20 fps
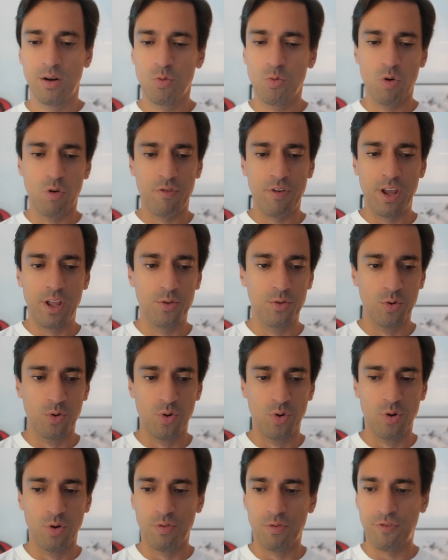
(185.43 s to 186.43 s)

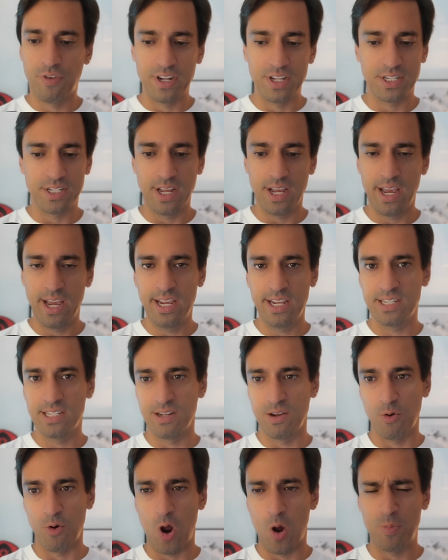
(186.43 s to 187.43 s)
governo francês,
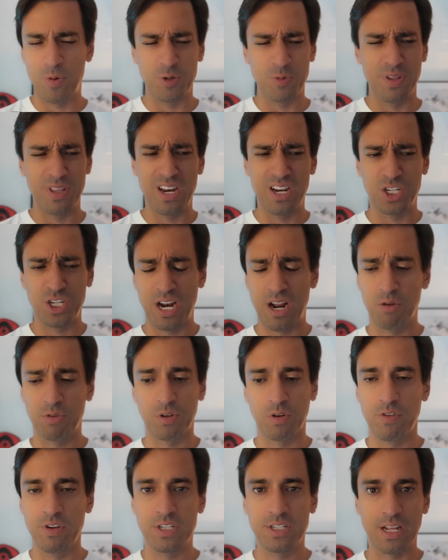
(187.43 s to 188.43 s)
Europa de maneira geral,
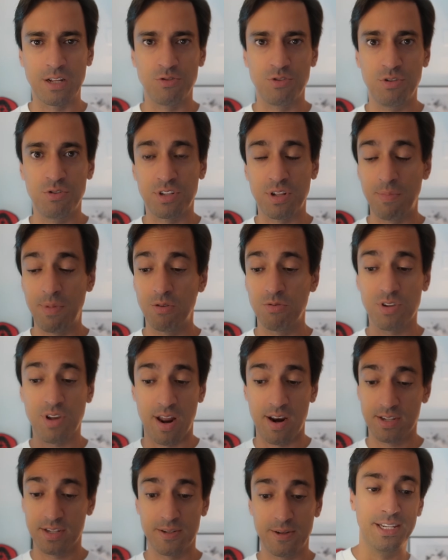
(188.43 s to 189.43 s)
talvez Estados Unidos também, os
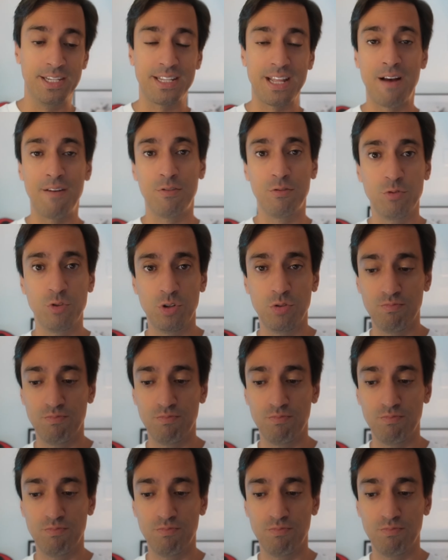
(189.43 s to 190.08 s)
caras tavam,